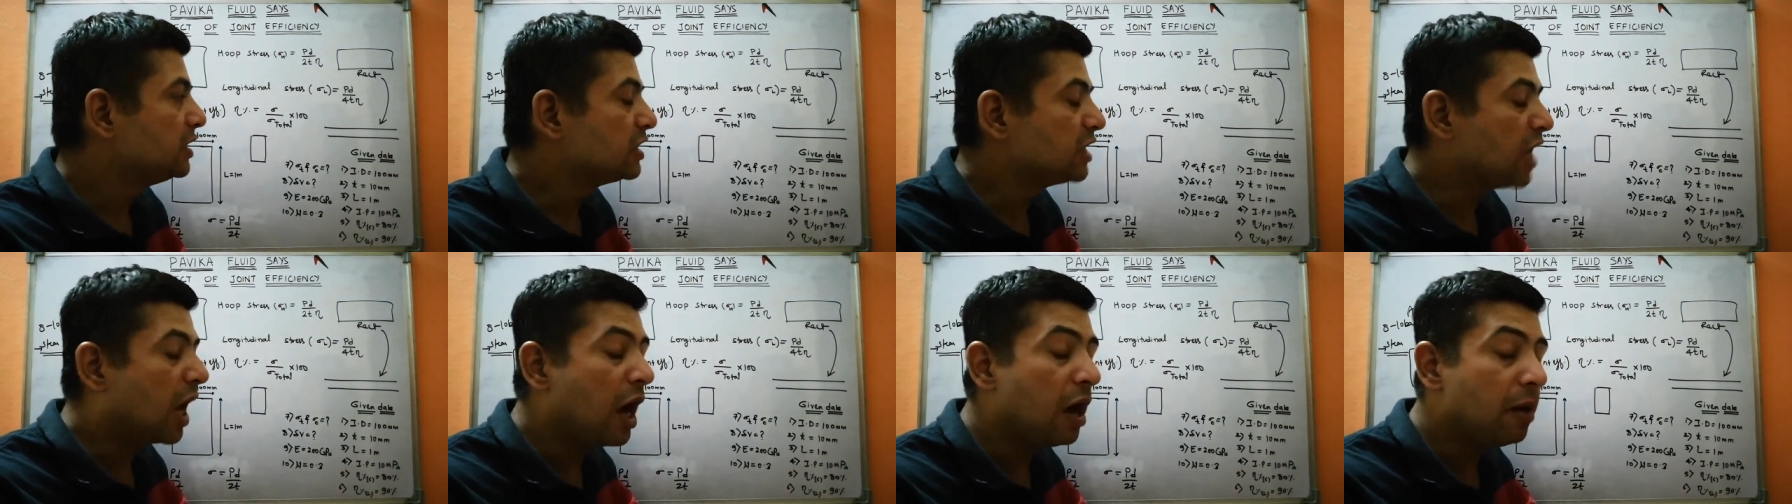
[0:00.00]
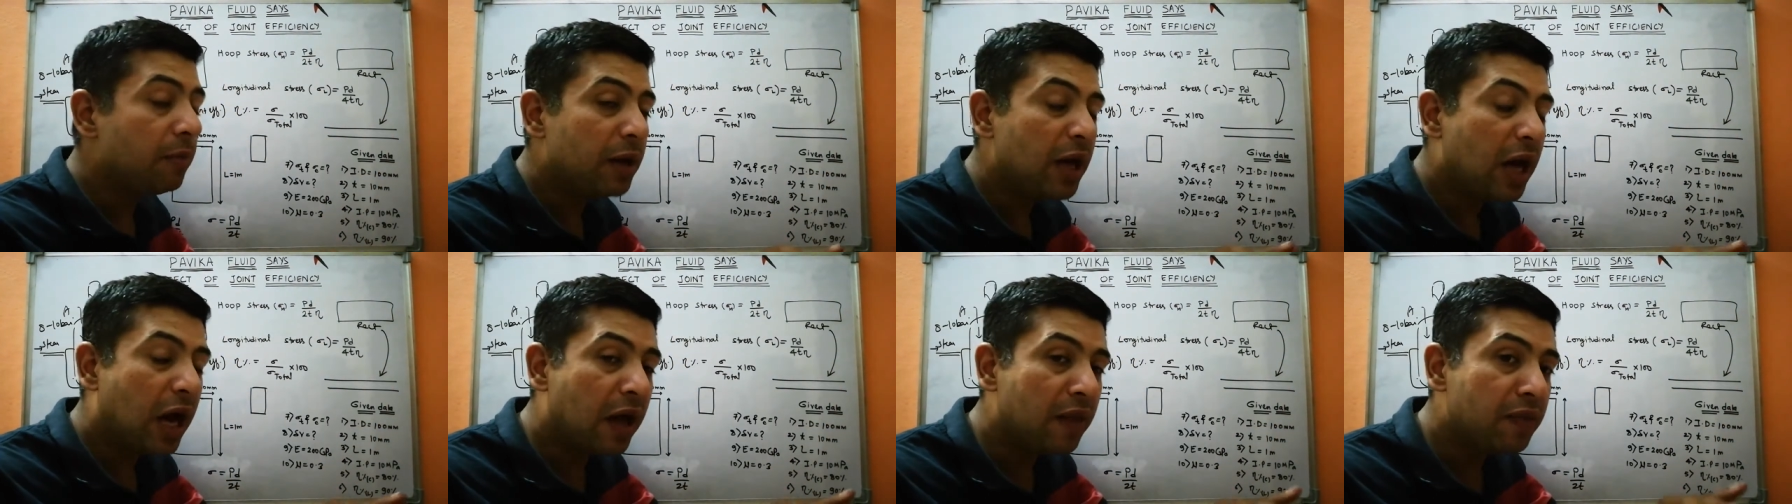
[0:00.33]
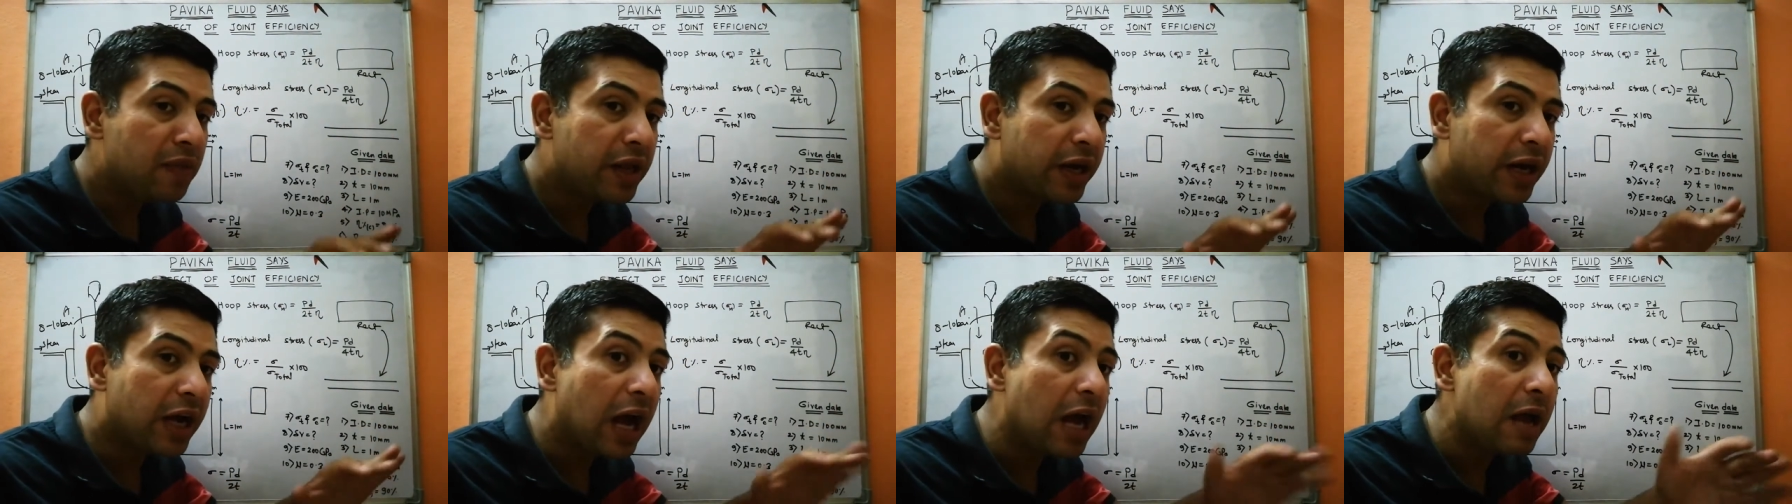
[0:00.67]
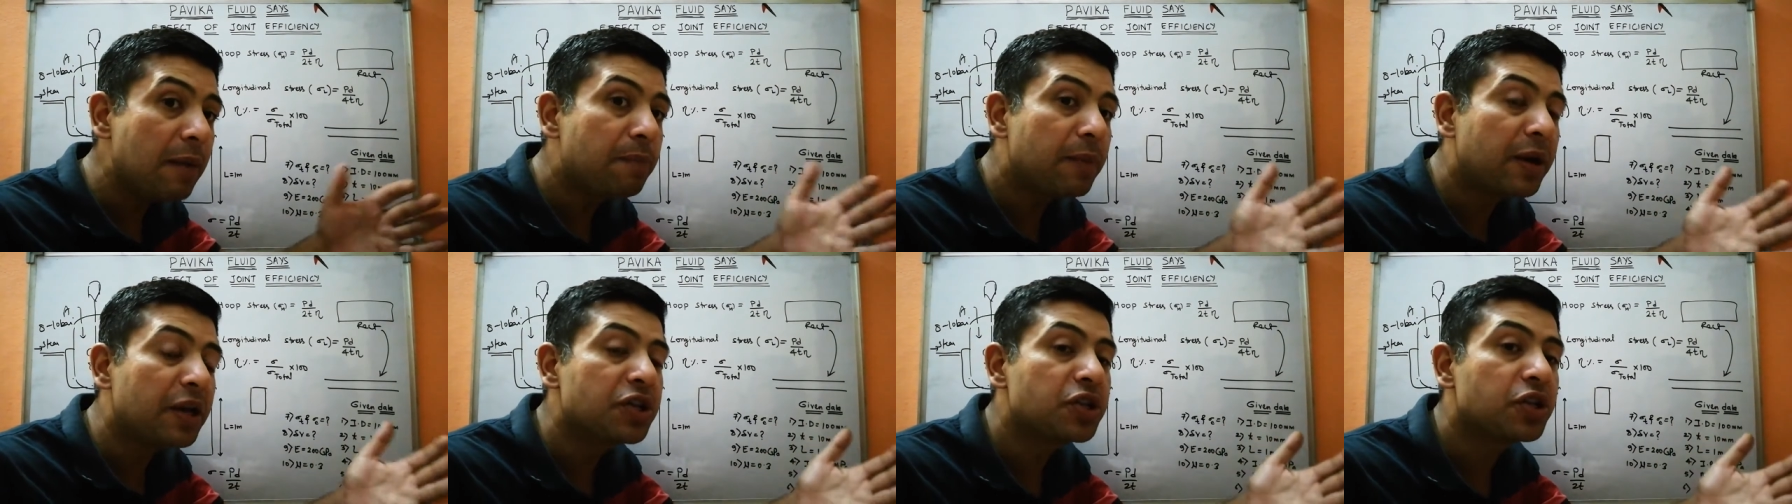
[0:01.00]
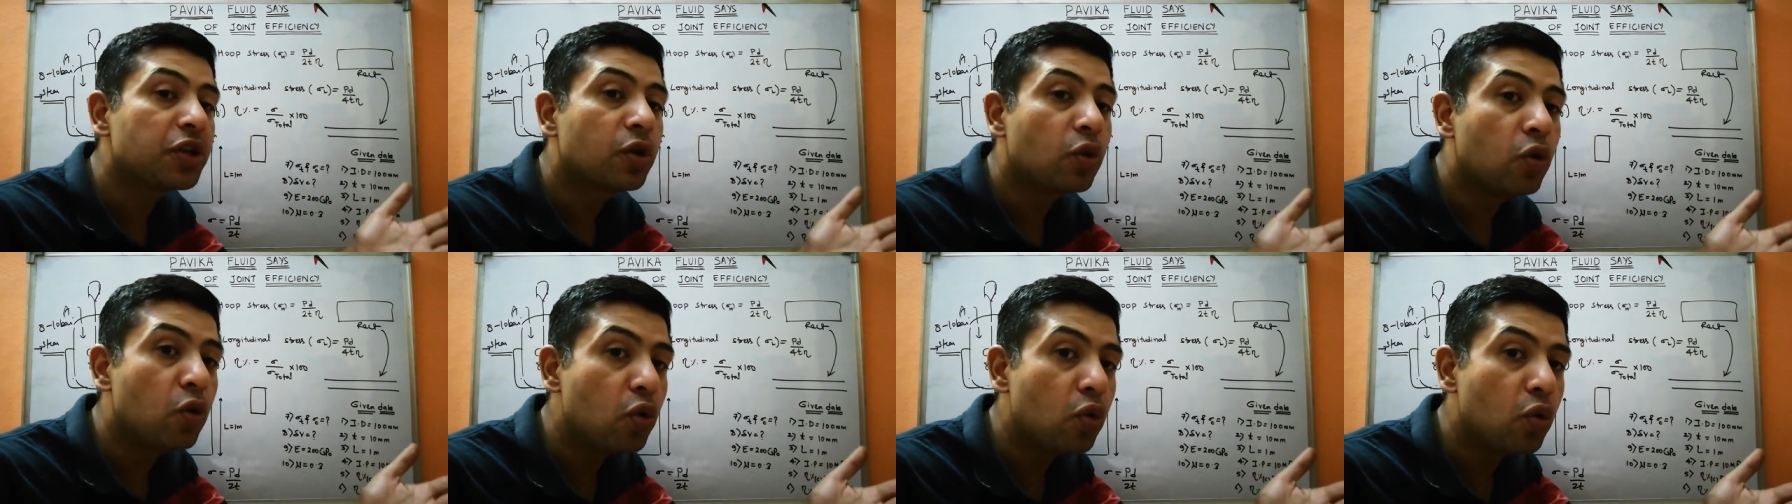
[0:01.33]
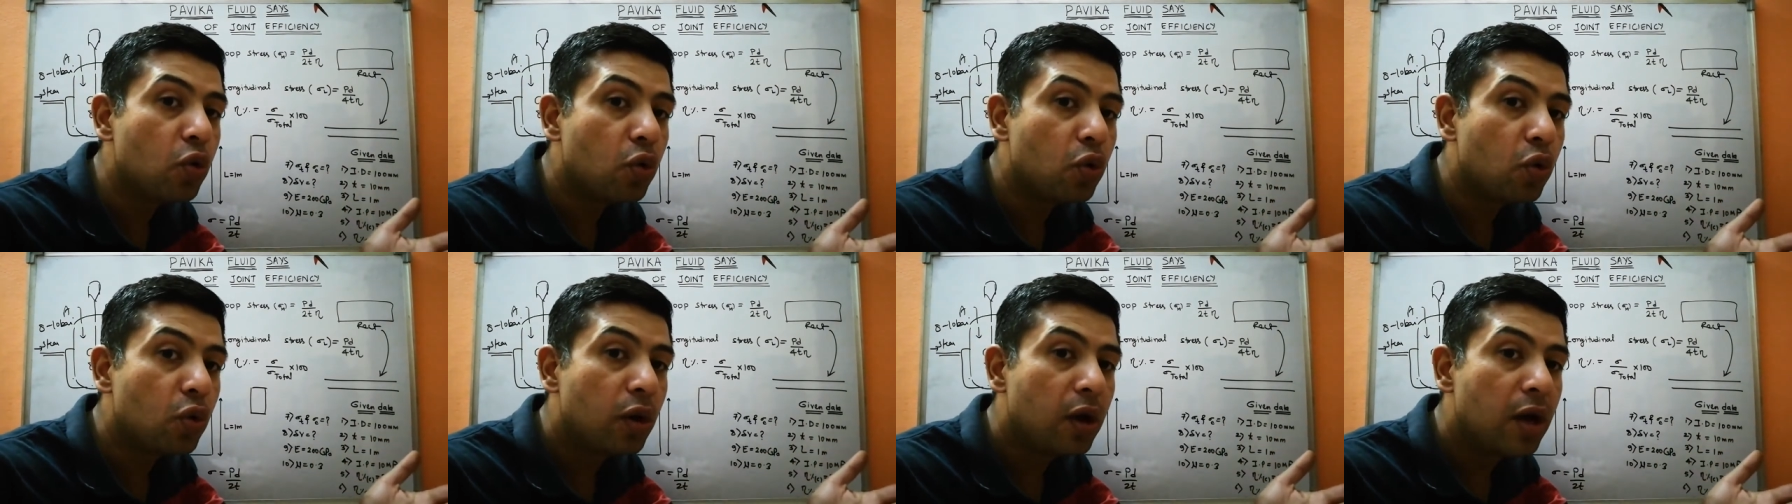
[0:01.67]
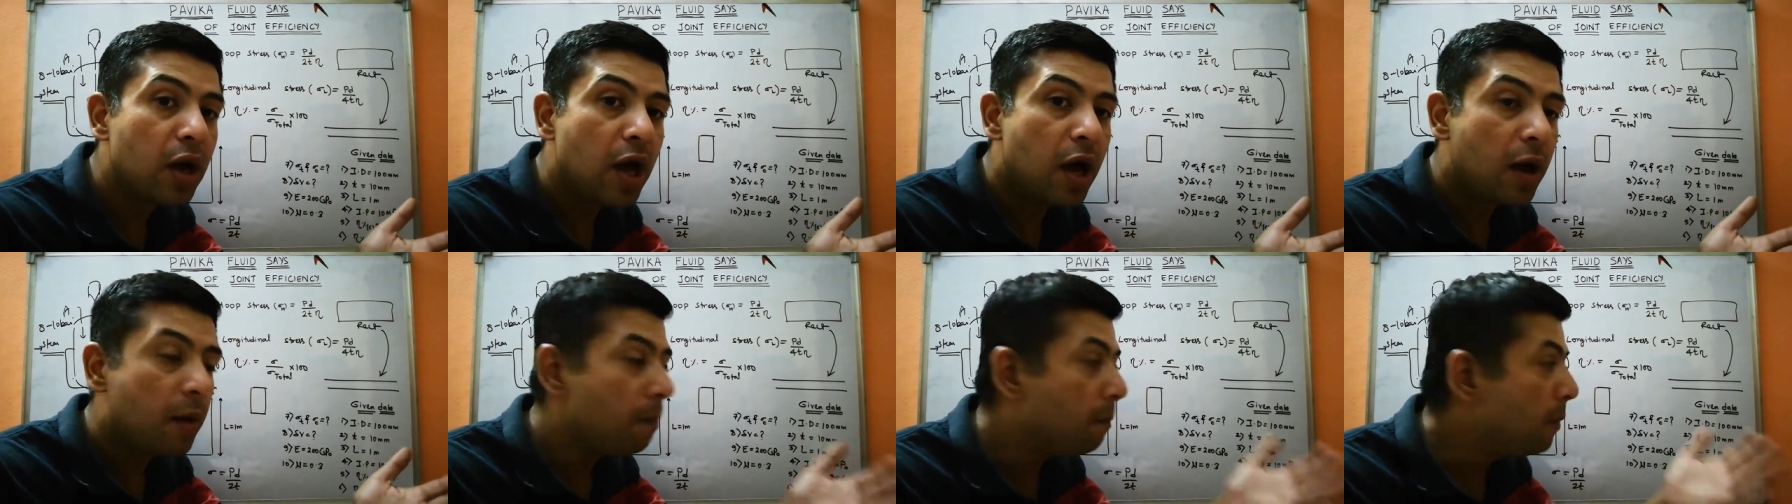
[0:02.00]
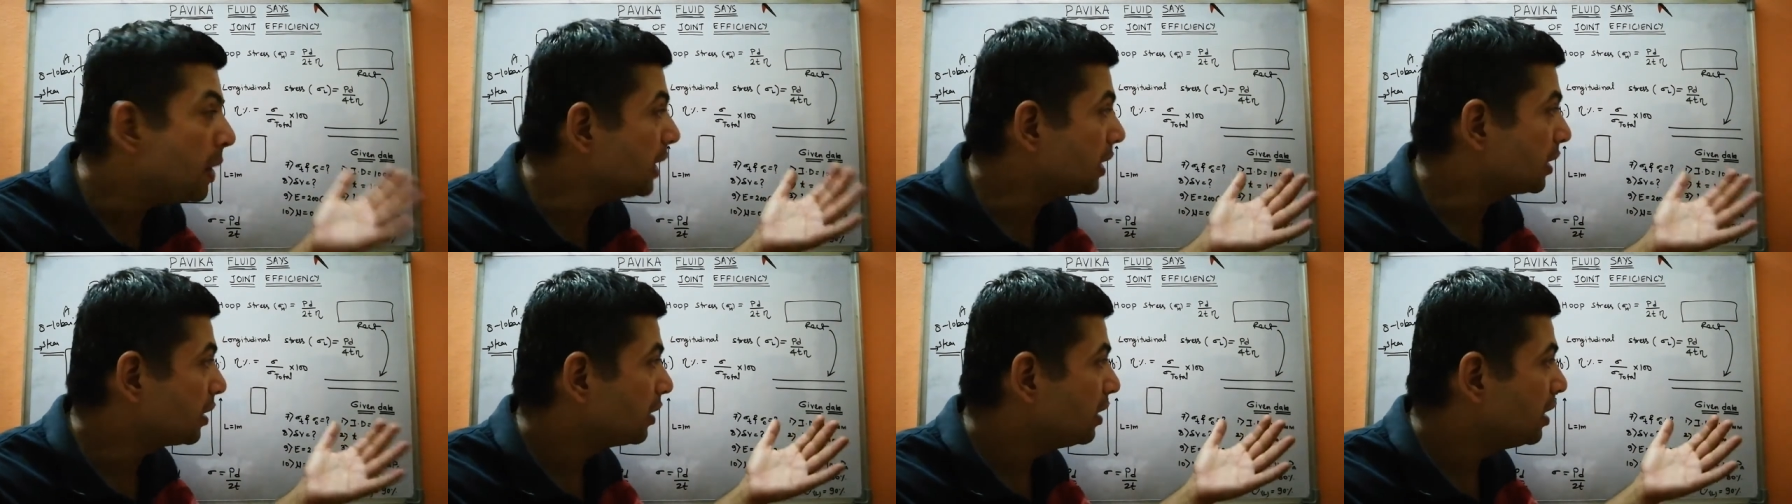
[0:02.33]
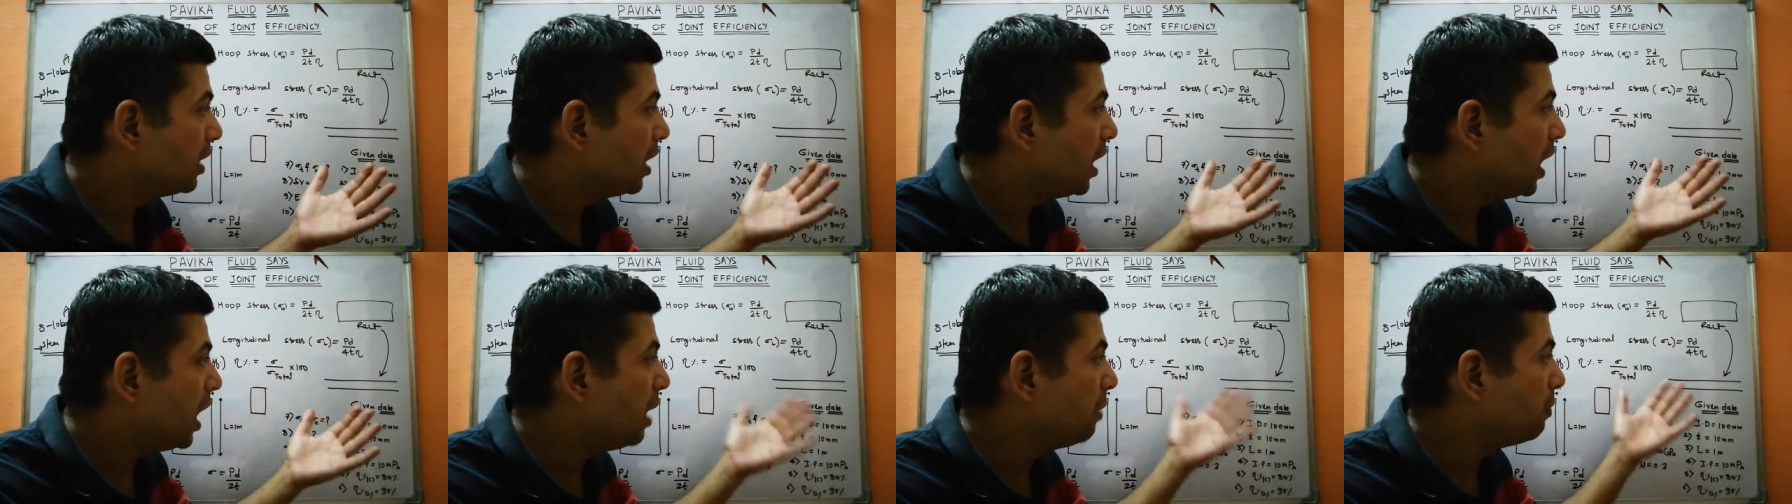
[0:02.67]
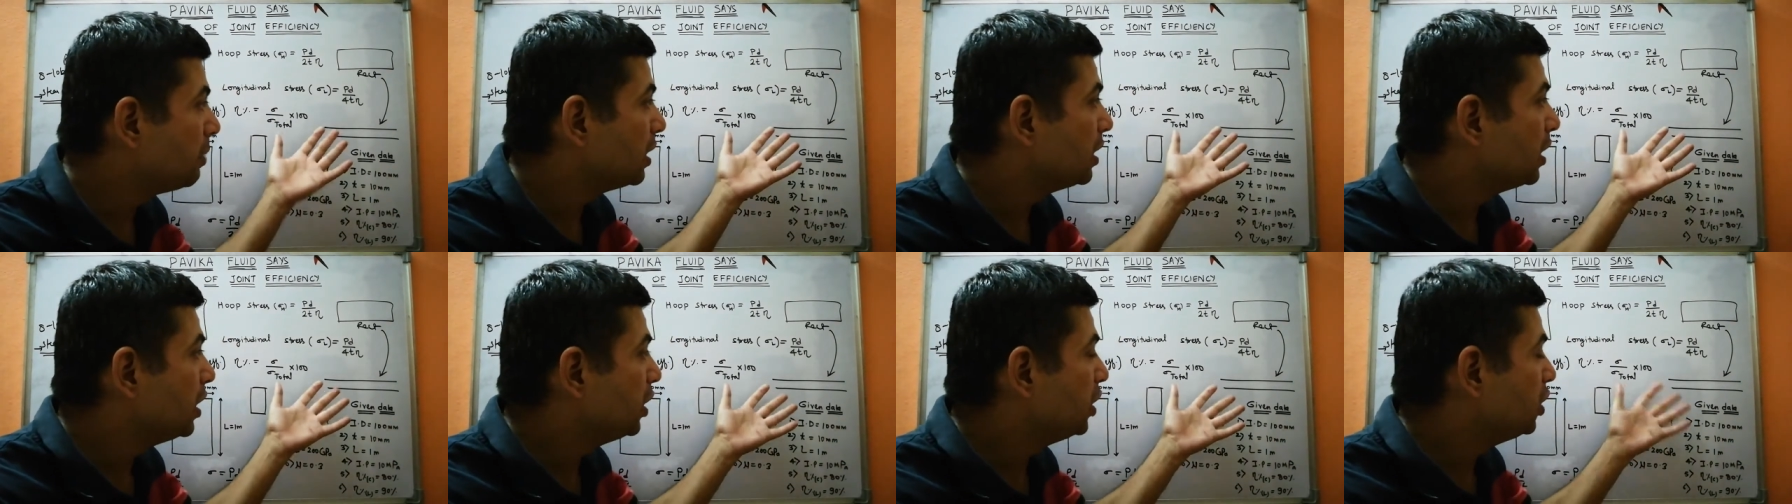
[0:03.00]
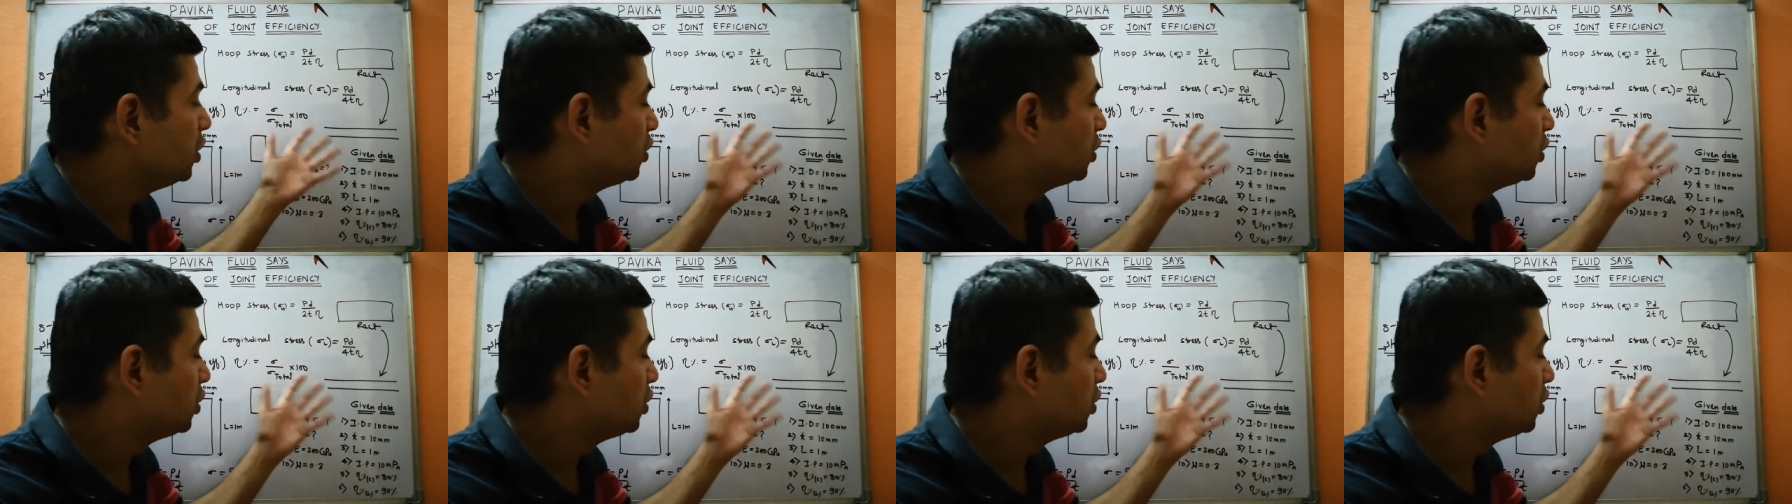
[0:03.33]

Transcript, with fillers: जहां पे अंदर हाई प्रेशर हो बट अब